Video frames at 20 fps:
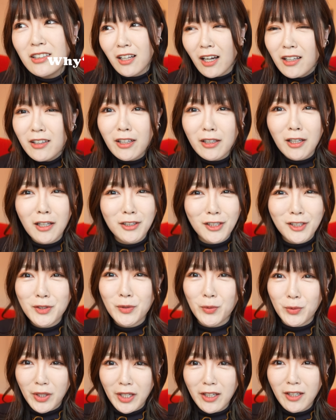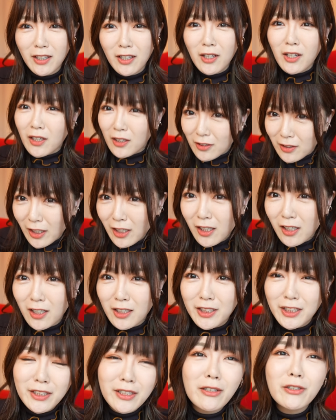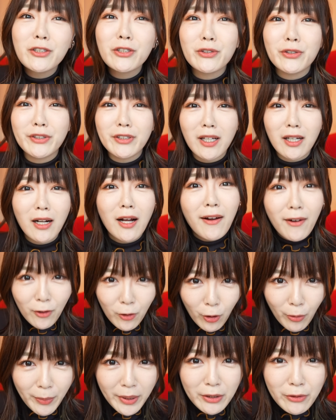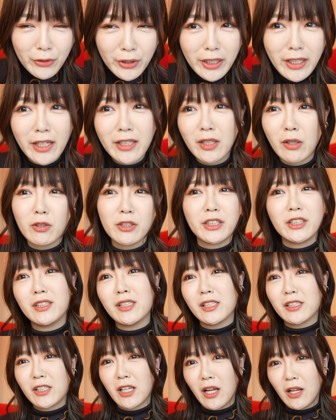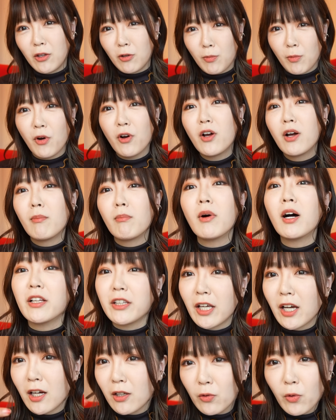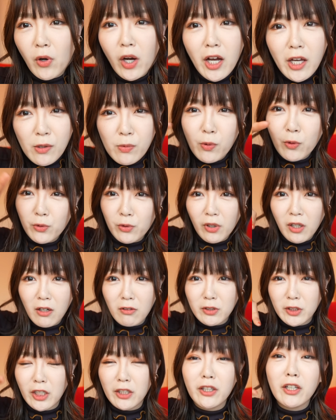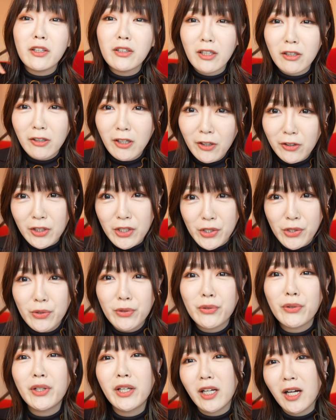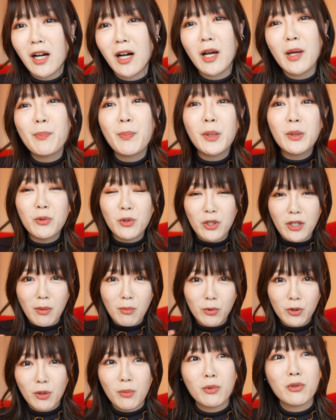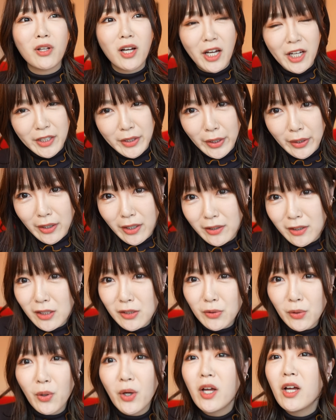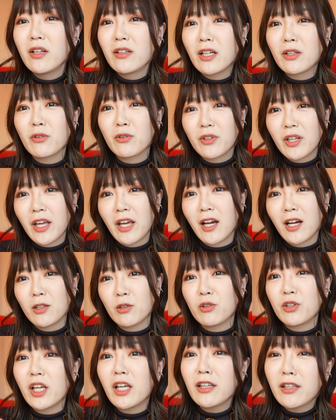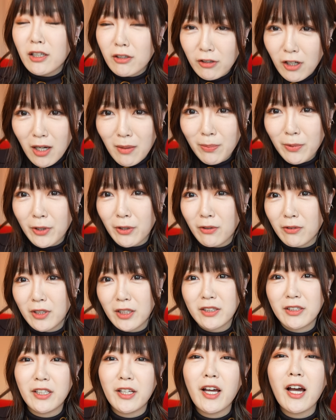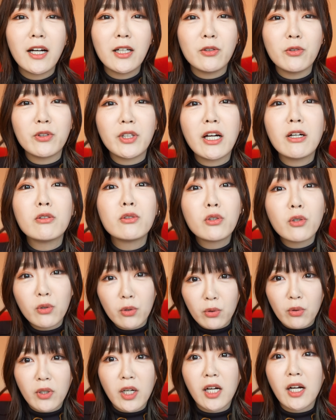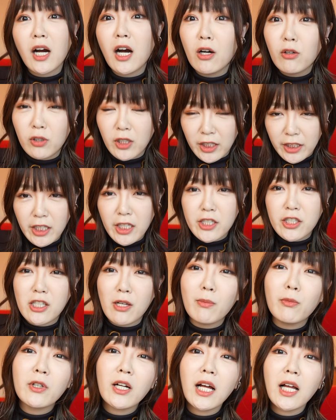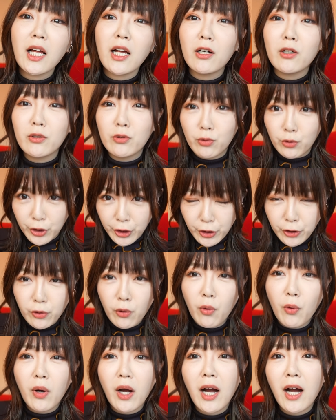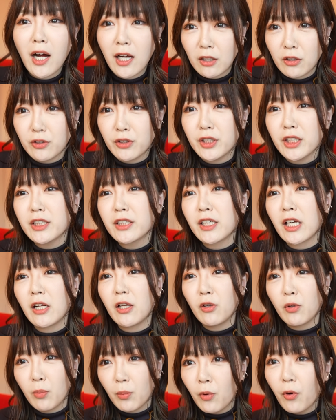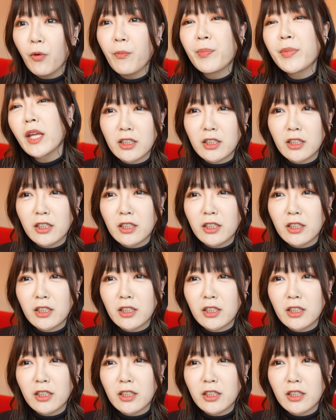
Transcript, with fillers: なんでなんでしょうね。誰か知ってる人いたらコメントで書いてほしいんですけれども。まあね、あの iPhone とかはさ、電卓あるでしょそれが iPad にはもともと入ってないんですよ。なので、あの電卓アプリをですね、あのダウンロードか買うかね、してもらう必要があるんですけれども、